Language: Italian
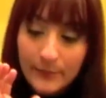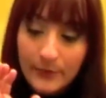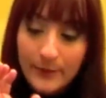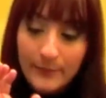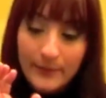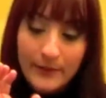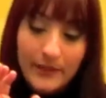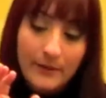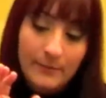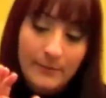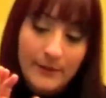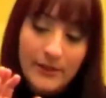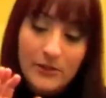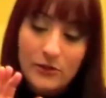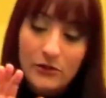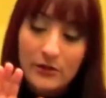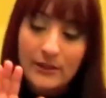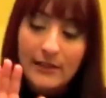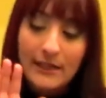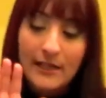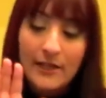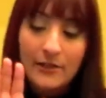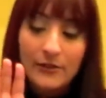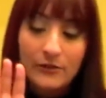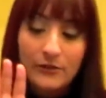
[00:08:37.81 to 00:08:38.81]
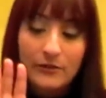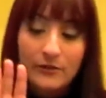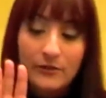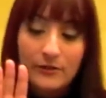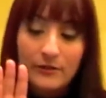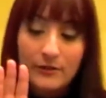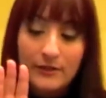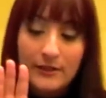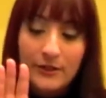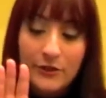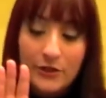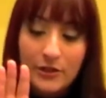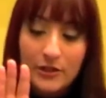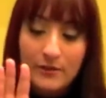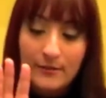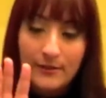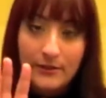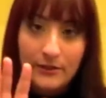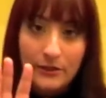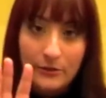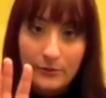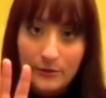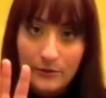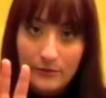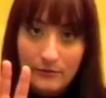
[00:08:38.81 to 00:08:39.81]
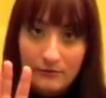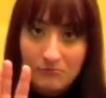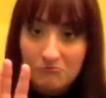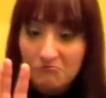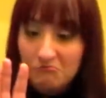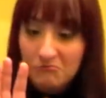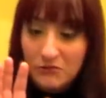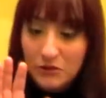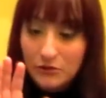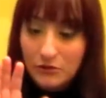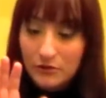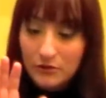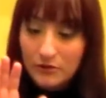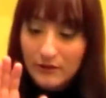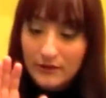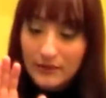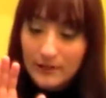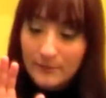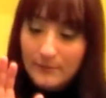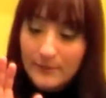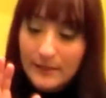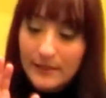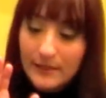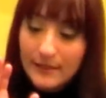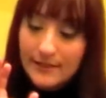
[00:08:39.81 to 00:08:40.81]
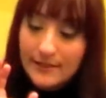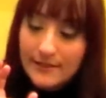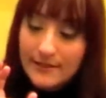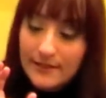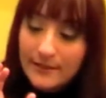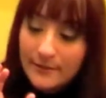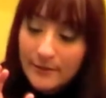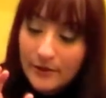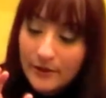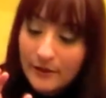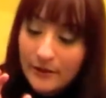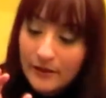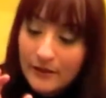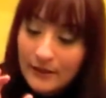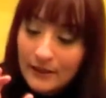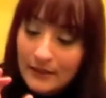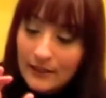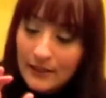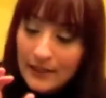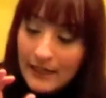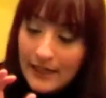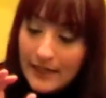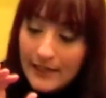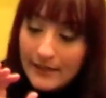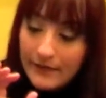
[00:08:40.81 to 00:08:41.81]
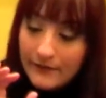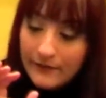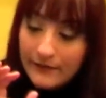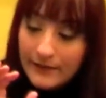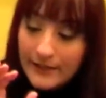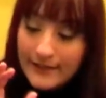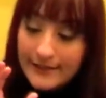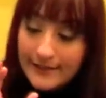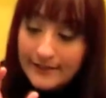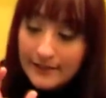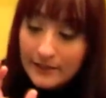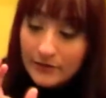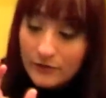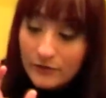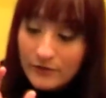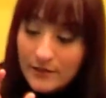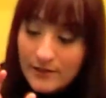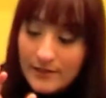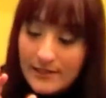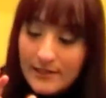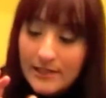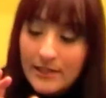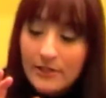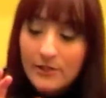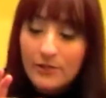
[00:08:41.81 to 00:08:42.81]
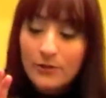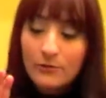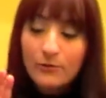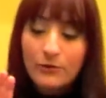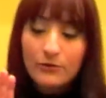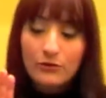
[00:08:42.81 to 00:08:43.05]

Poi per il prezzo che hanno sinceramente mi, mi sono trovata benissimo e li straconsiglio.